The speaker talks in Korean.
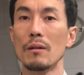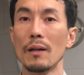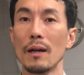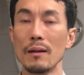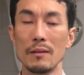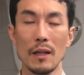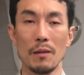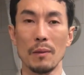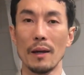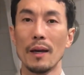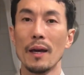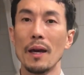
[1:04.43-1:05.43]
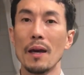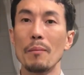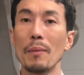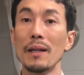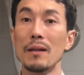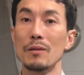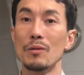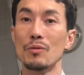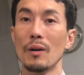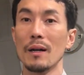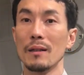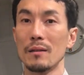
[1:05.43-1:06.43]
거랑 그 다음에 바닥
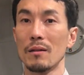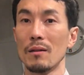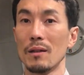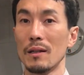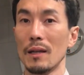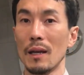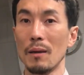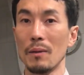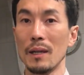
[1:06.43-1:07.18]
청소하는 거 이렇게